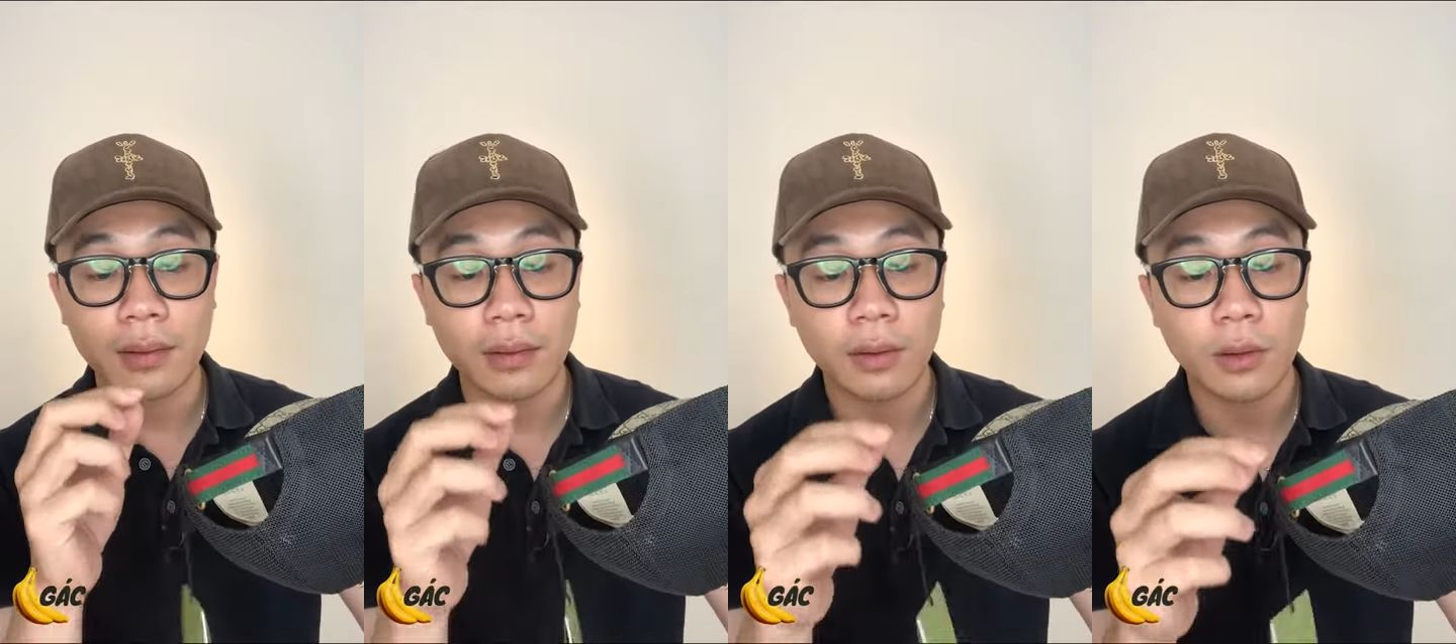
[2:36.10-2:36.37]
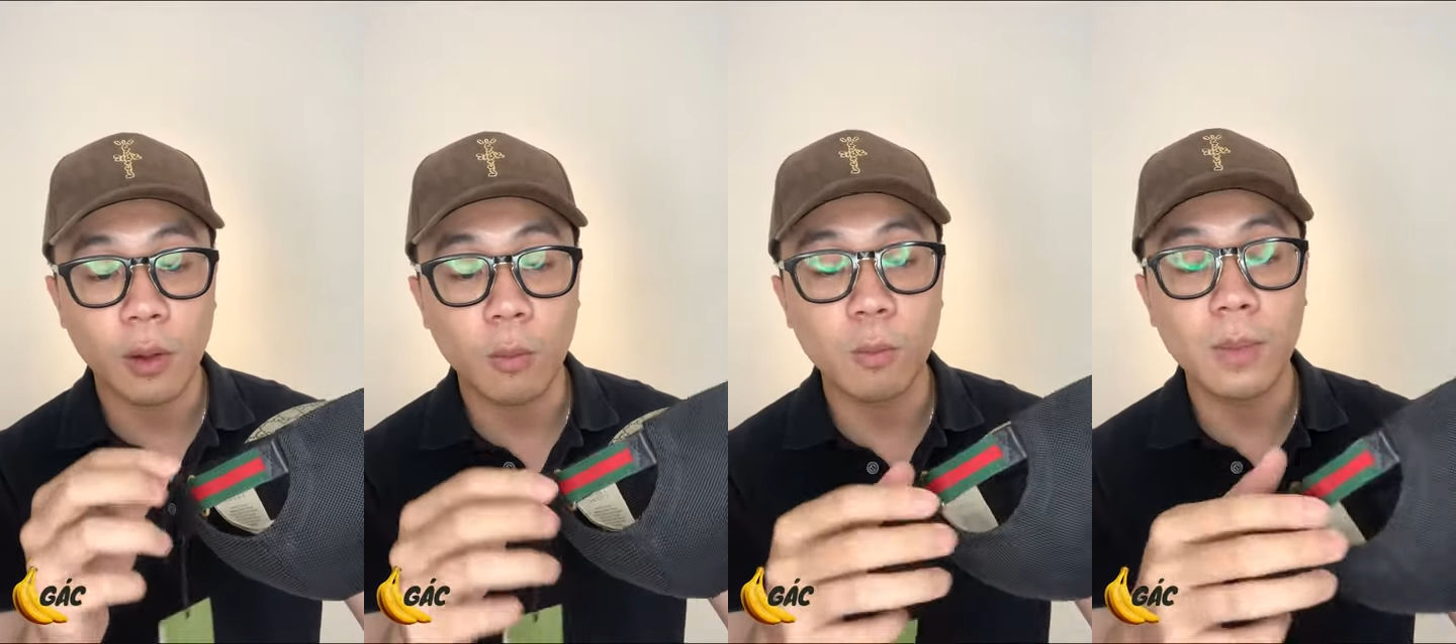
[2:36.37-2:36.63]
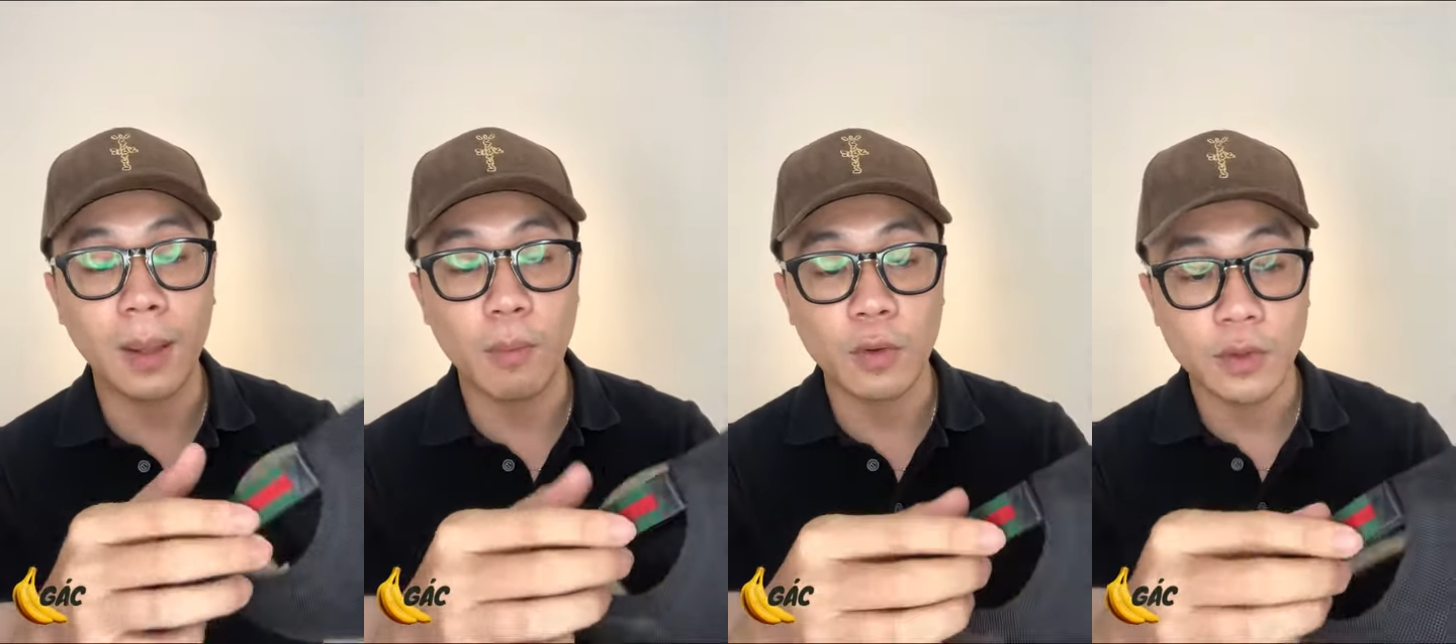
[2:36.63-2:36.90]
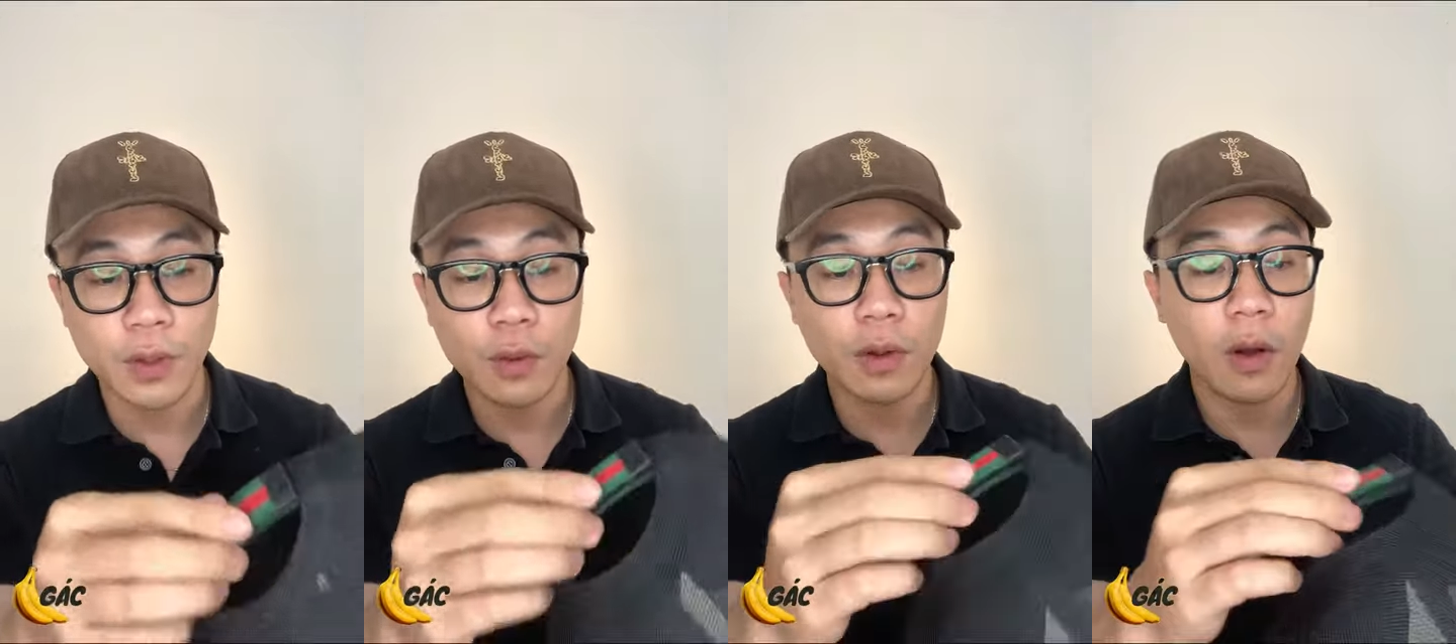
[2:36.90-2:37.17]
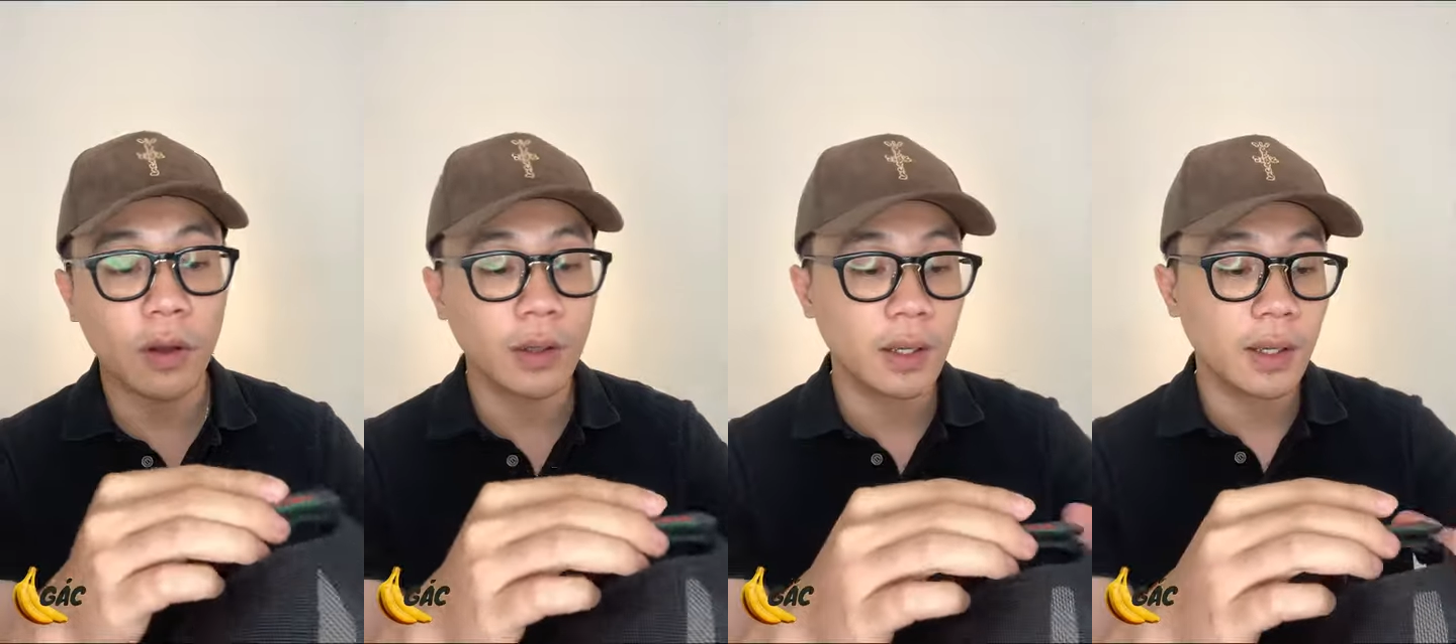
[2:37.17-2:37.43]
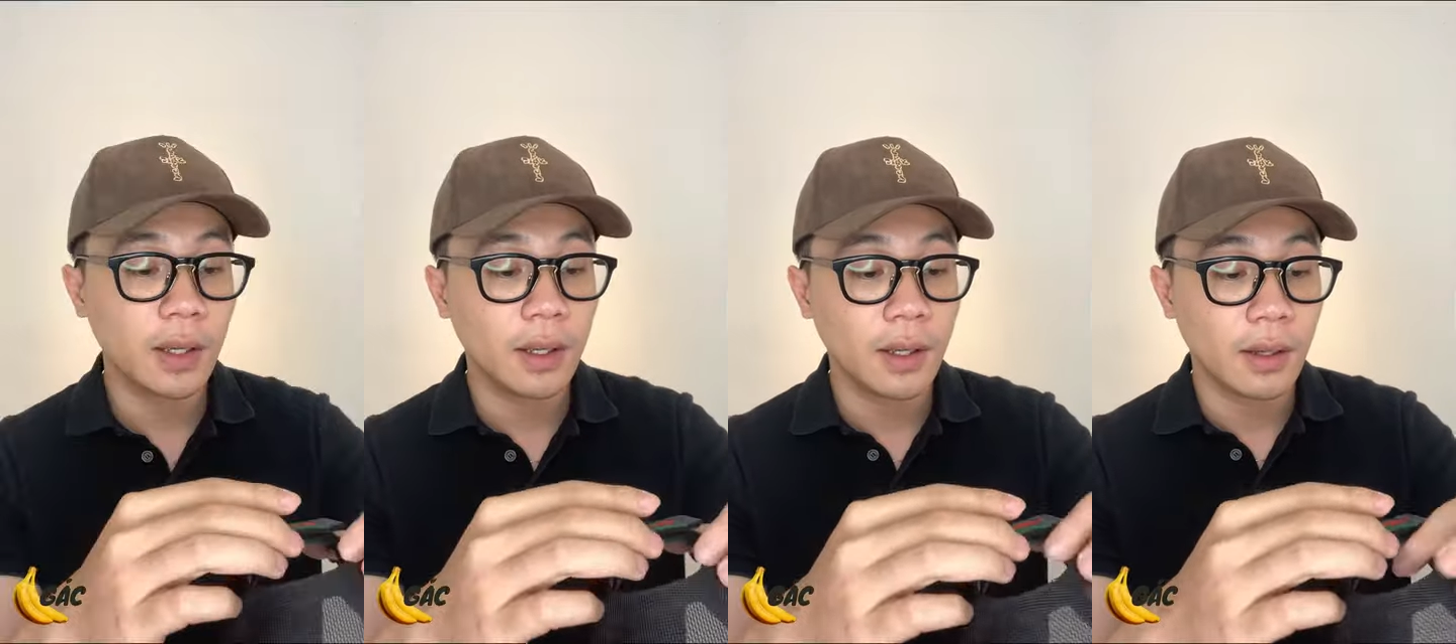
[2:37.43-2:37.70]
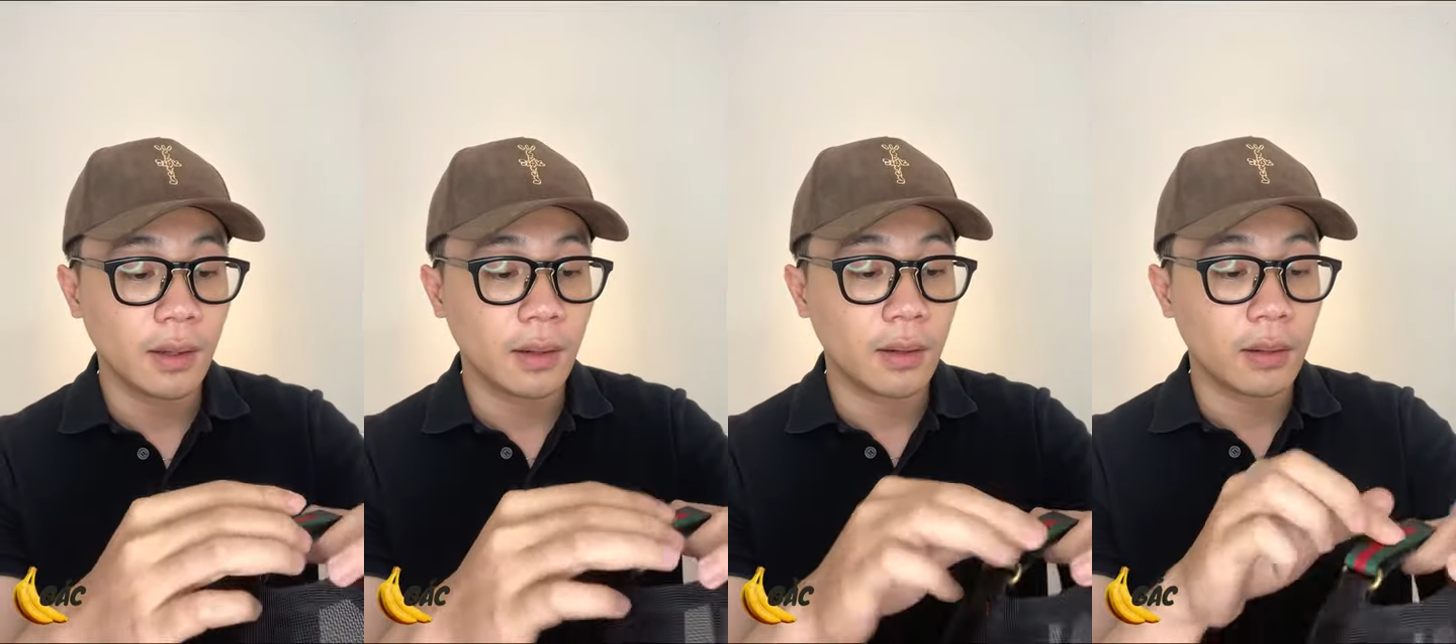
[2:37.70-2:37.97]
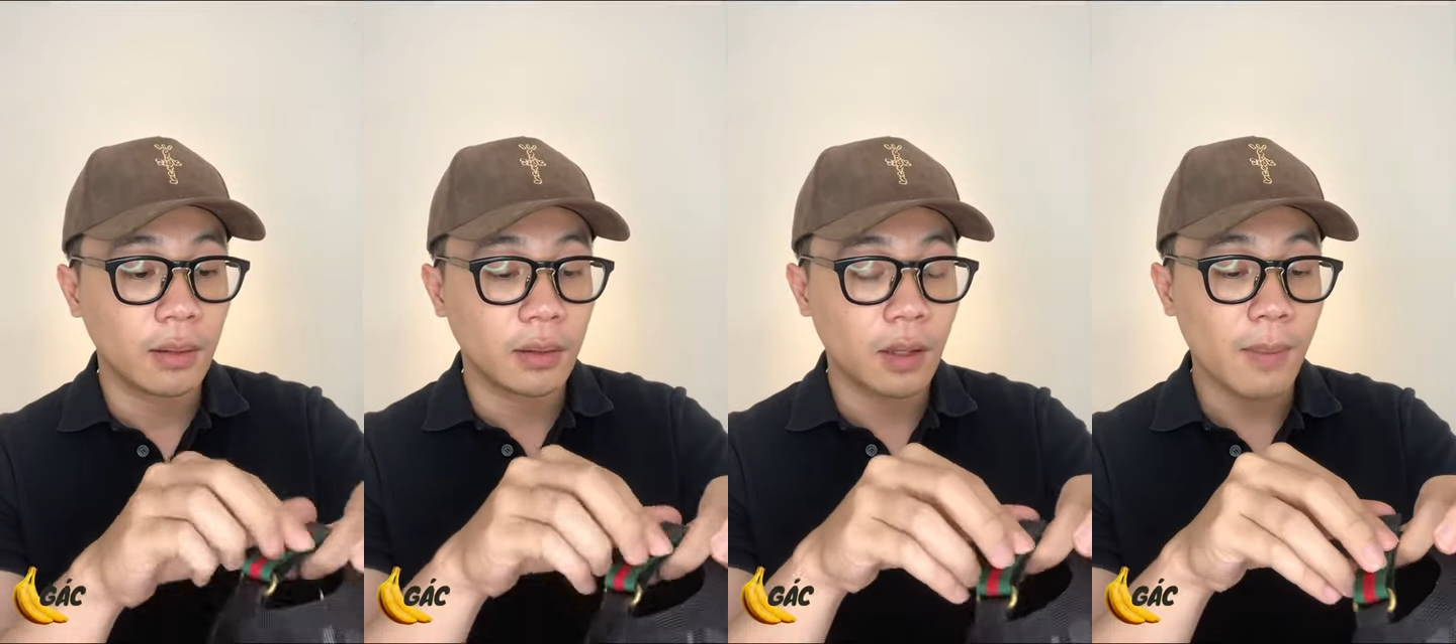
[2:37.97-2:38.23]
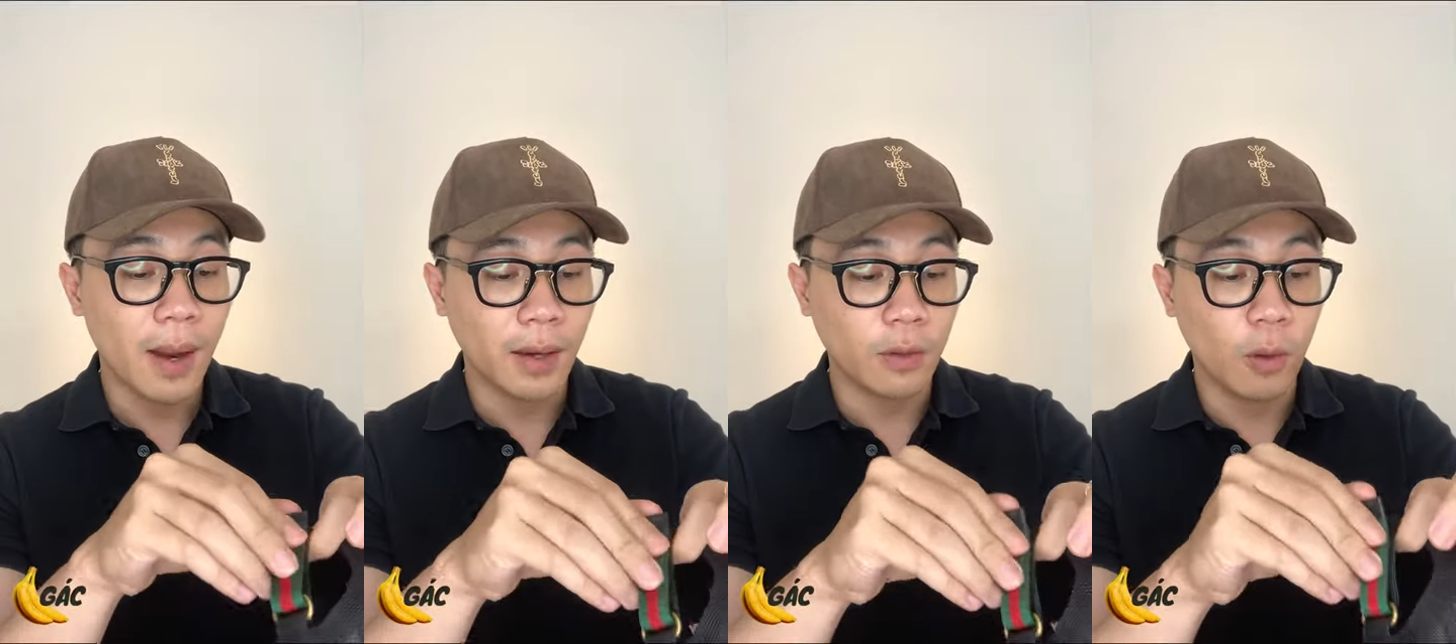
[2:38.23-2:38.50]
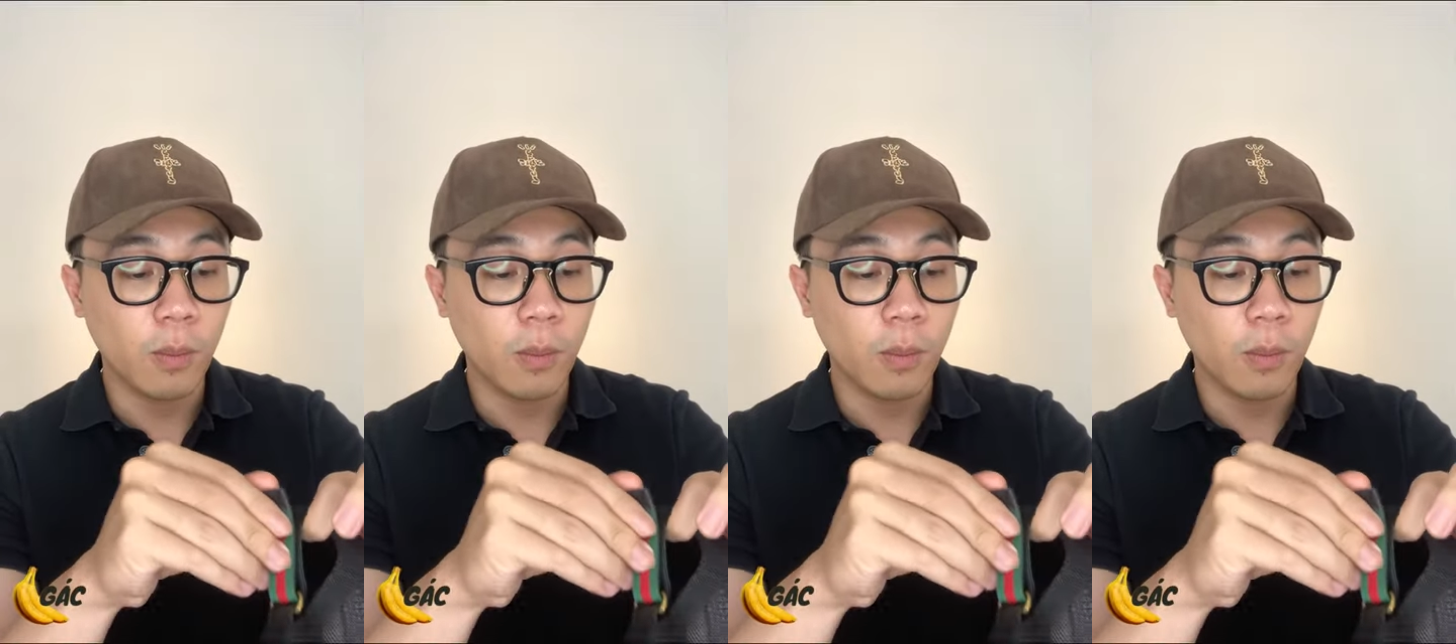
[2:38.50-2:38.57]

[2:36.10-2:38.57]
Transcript: thun lại một xíu thôi, các bạn